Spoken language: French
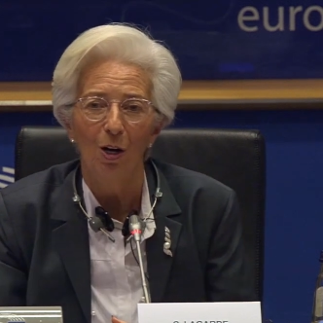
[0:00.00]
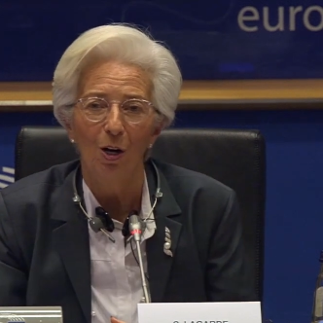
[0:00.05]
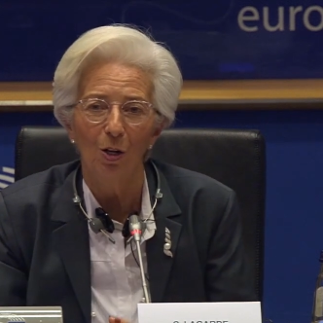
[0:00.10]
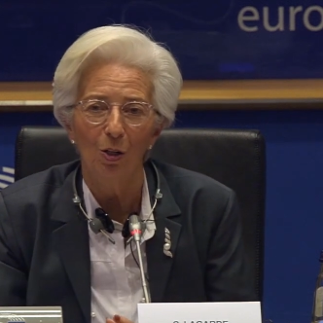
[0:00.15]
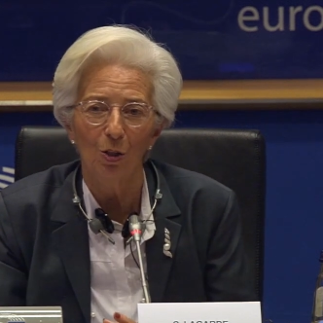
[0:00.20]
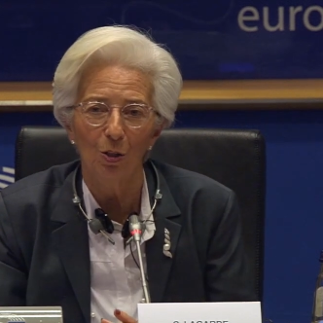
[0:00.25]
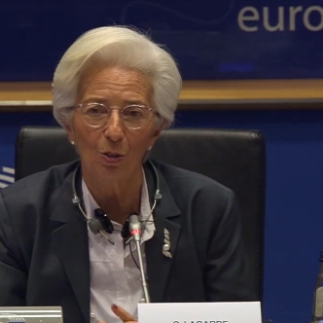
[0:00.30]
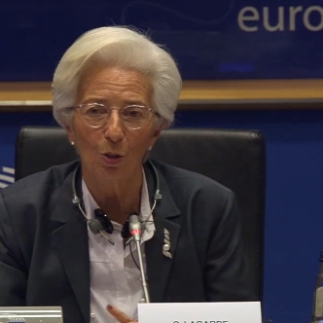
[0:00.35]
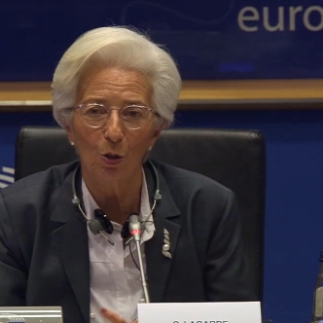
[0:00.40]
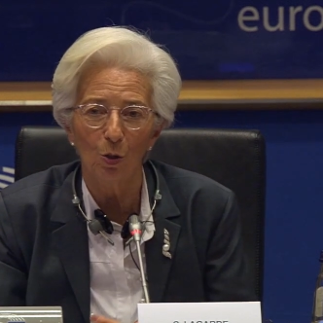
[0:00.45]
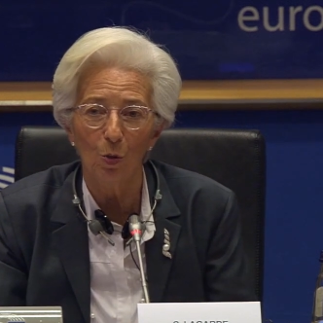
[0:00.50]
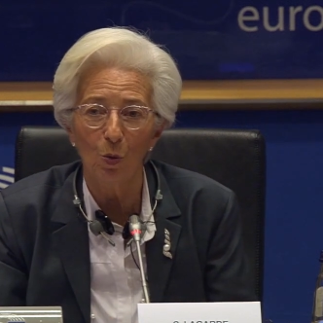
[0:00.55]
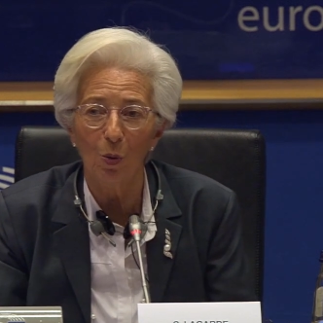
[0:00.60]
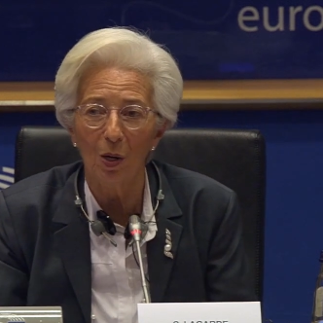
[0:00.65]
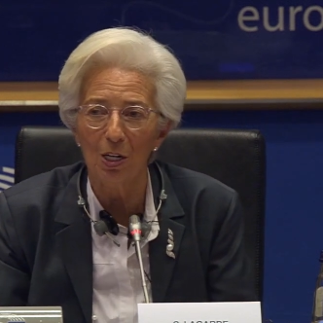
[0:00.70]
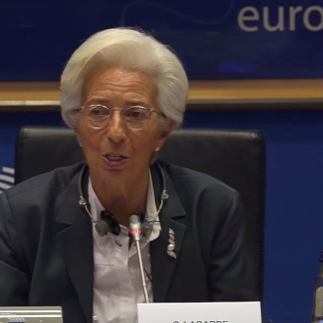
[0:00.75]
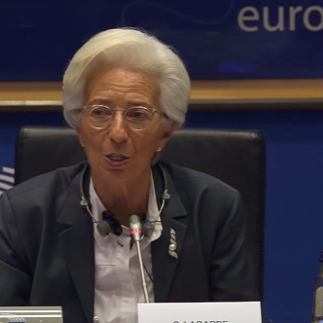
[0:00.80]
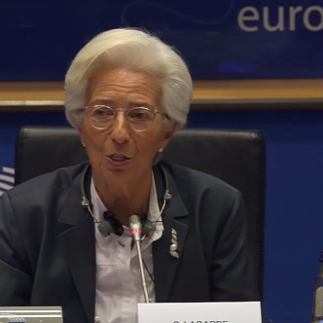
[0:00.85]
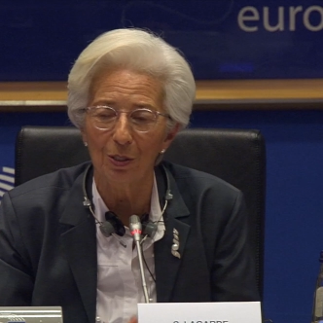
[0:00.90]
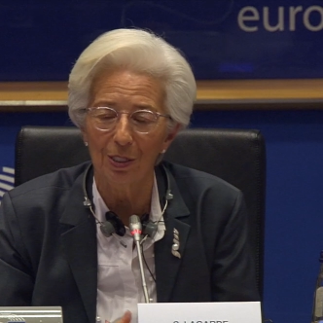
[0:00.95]
en
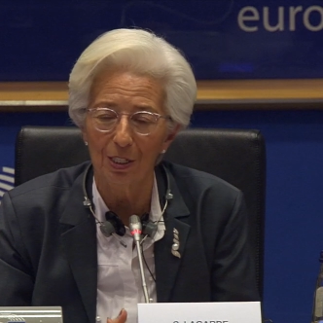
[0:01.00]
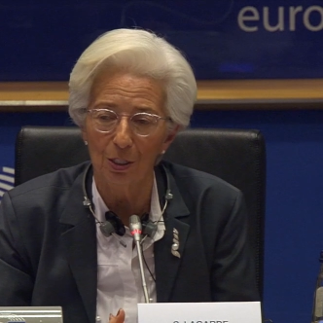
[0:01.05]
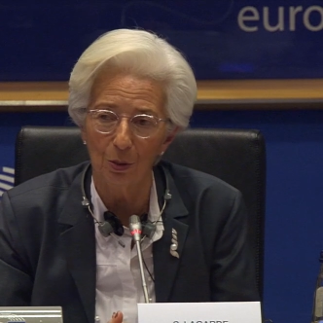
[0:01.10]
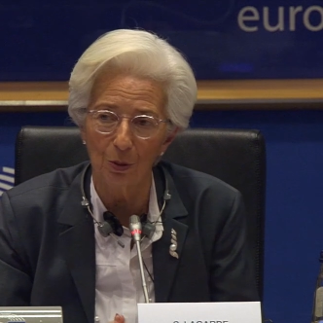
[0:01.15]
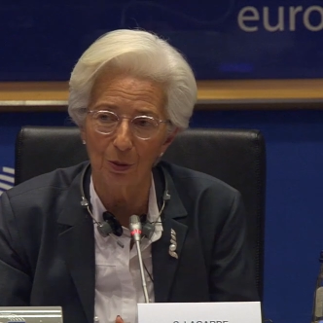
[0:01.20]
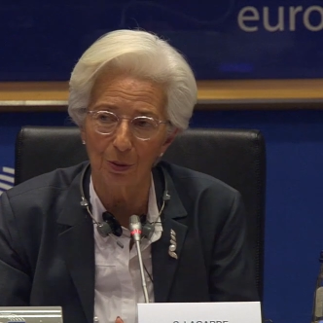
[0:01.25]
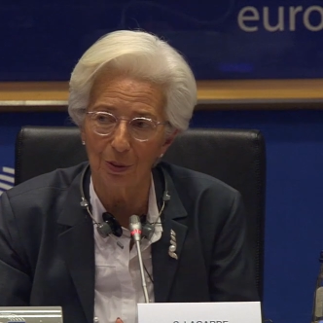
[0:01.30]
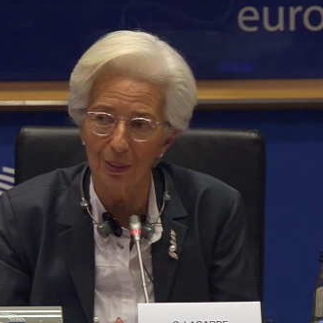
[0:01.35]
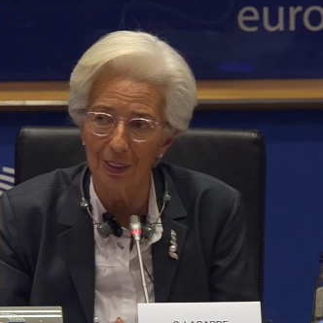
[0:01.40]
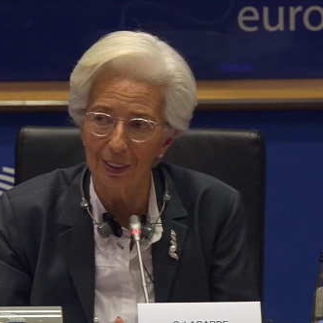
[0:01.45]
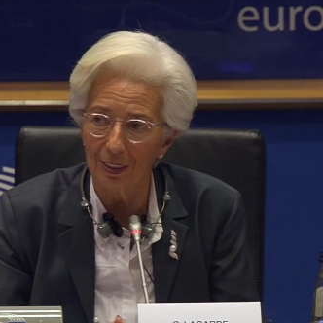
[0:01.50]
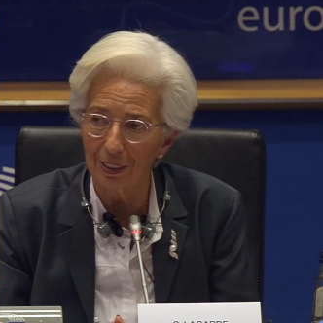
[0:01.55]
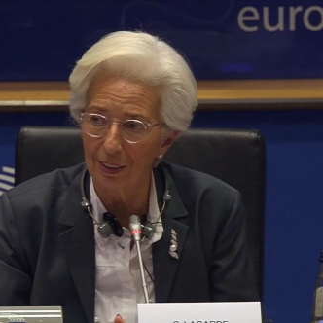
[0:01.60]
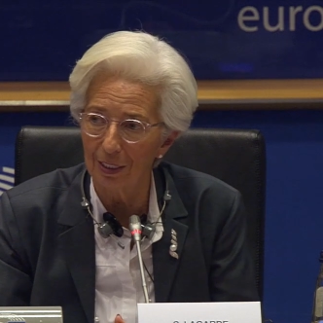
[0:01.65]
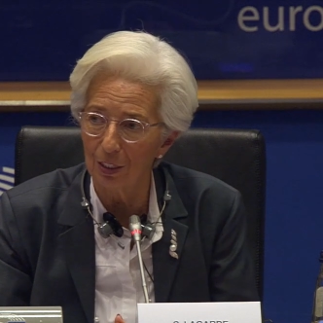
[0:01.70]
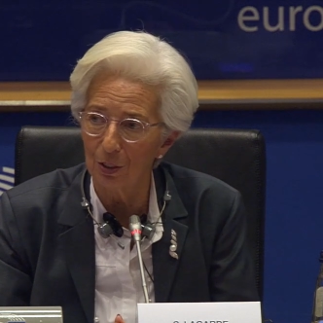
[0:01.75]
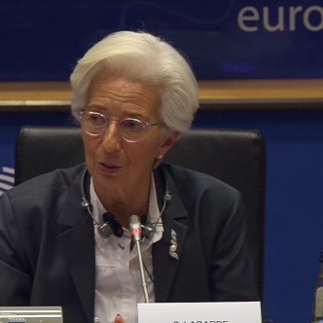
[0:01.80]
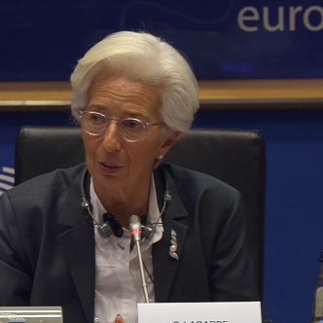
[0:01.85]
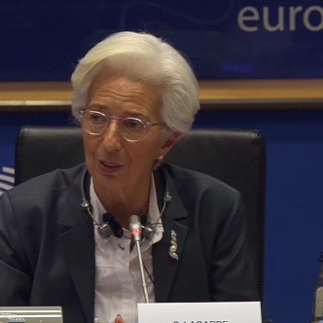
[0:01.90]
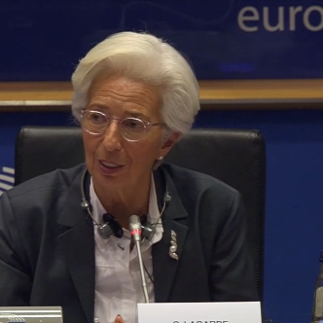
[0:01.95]
encourageant les autorités
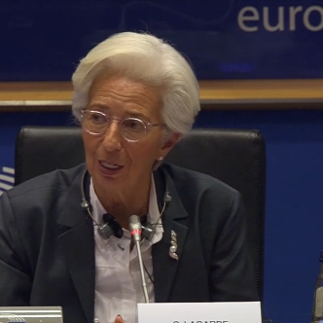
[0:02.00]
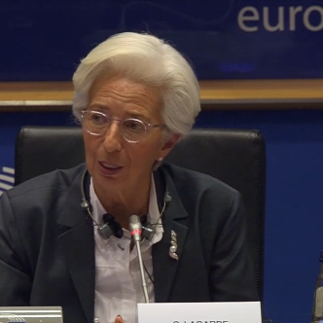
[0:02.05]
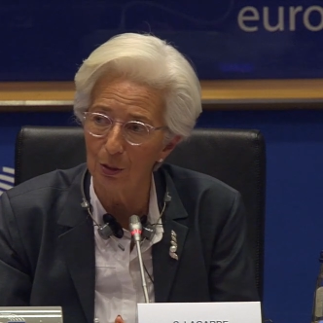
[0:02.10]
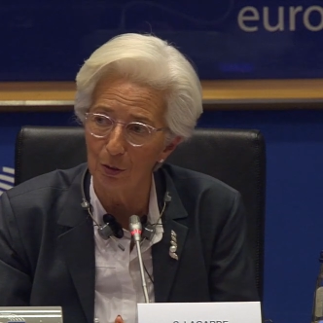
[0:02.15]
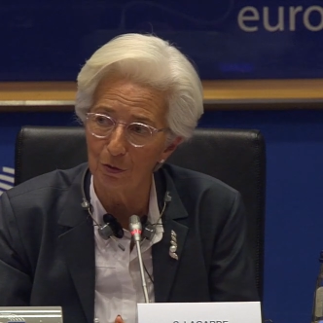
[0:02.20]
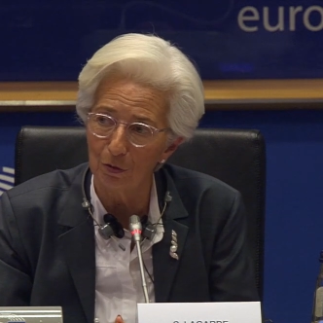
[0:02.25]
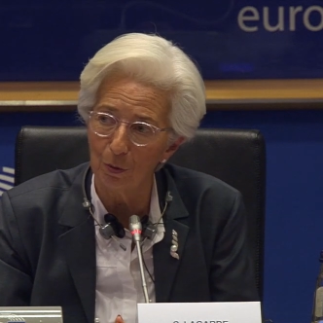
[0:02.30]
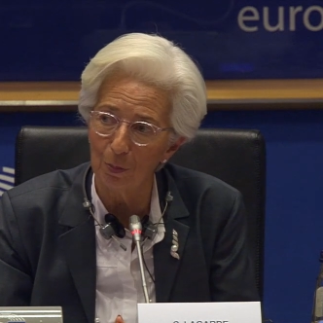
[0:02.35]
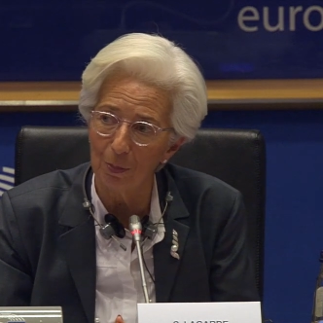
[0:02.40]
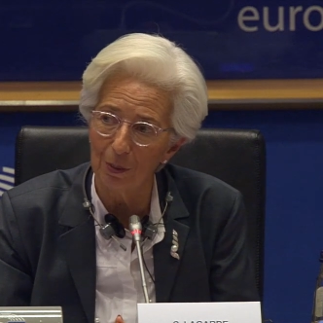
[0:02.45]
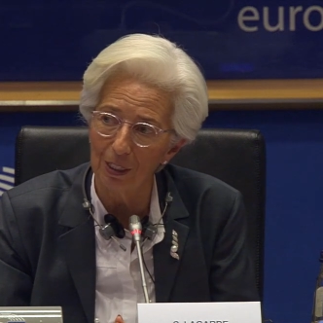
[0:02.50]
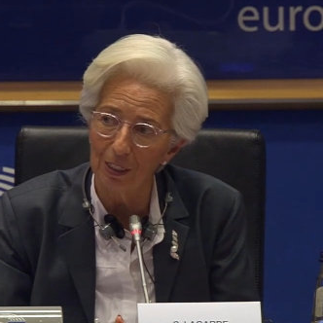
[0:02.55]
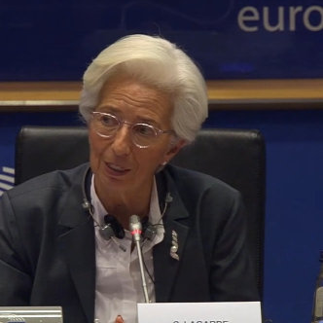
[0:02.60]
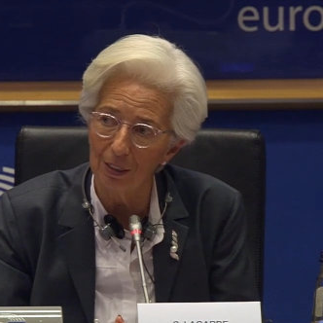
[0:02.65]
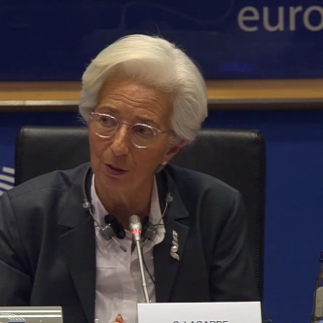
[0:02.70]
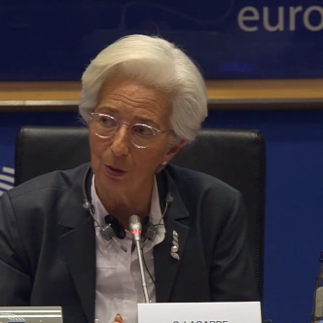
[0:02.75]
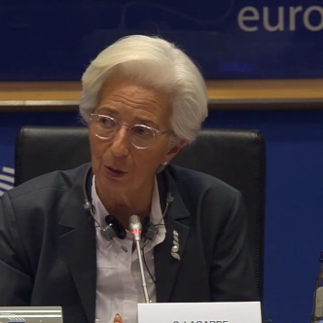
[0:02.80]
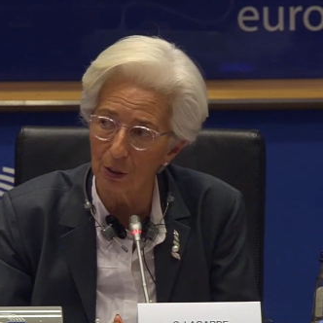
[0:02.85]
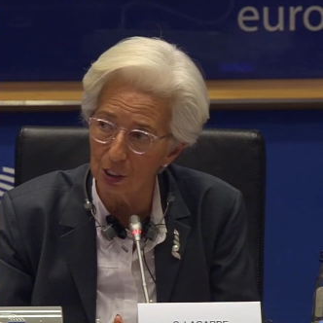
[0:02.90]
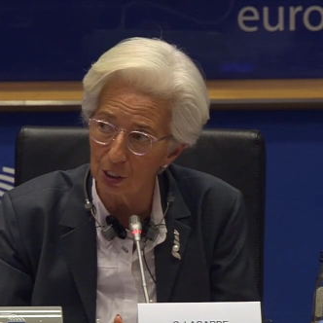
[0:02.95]
nationales de vos pays
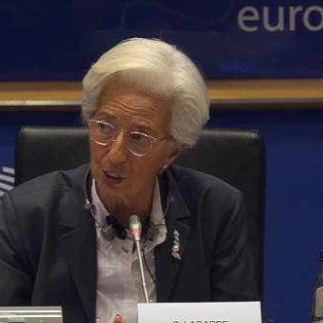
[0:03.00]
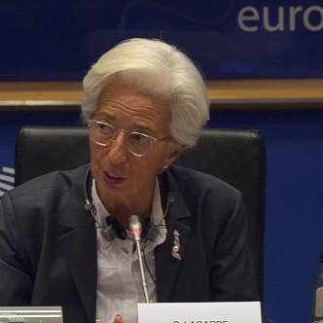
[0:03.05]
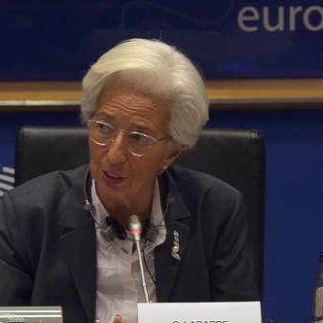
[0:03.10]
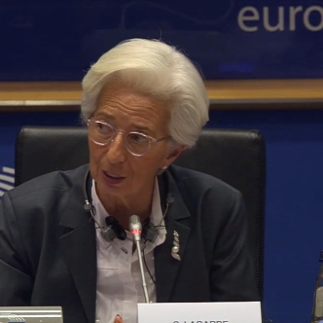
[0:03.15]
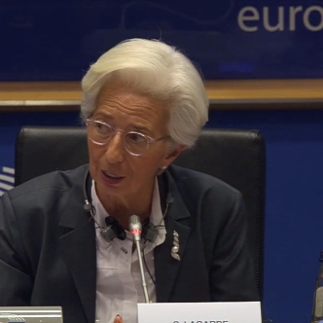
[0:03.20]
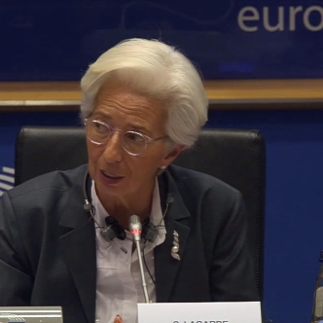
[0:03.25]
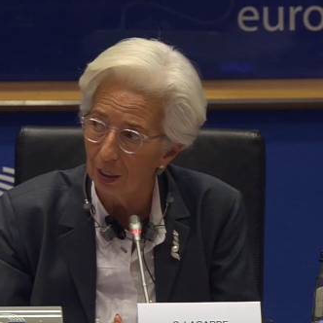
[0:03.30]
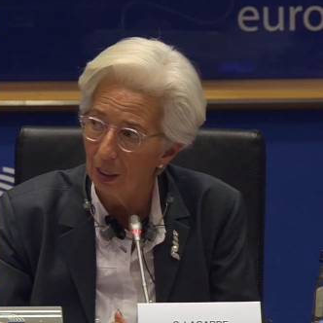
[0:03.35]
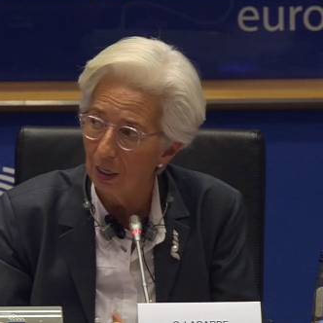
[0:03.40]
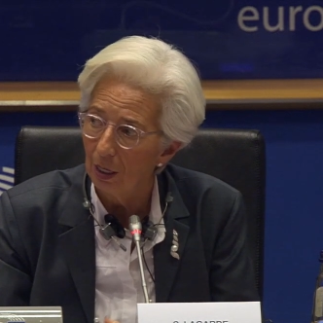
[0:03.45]
d'origine